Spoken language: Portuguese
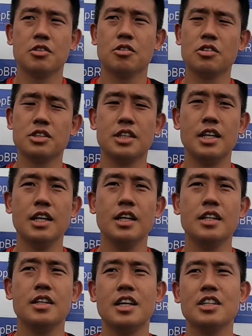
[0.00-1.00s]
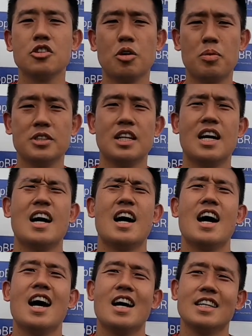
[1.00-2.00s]
Conquistei três Copas
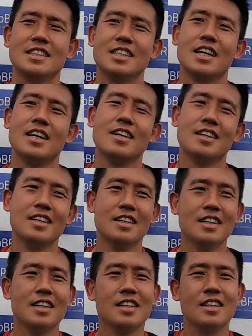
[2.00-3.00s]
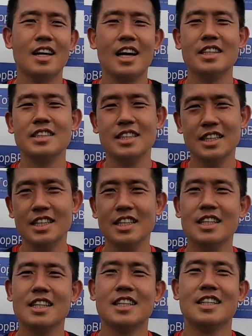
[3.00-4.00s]
da Ásia, dez
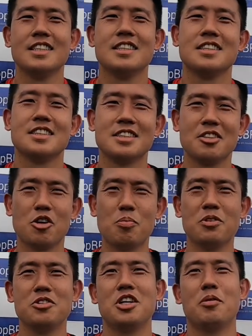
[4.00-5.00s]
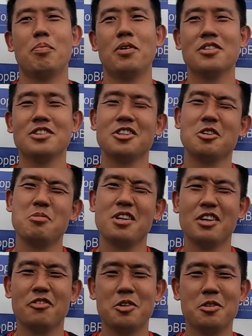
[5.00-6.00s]
ligas, Copa do Japão, se eu não me
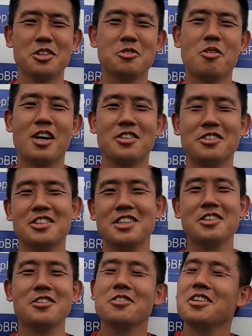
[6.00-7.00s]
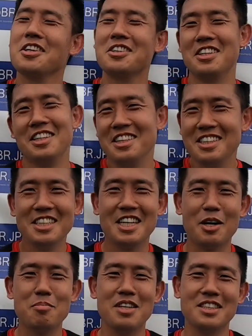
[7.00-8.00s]
engano foram umas quatro cinco, assim, eu não tenho de
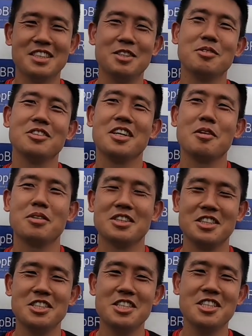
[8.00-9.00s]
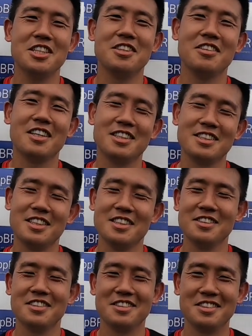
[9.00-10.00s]
cabeça assim, mas eu ganhei bastante título, graças a
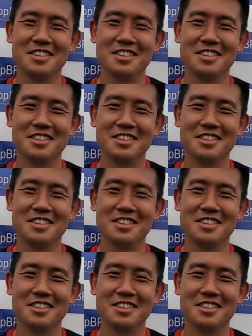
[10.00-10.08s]
Deus.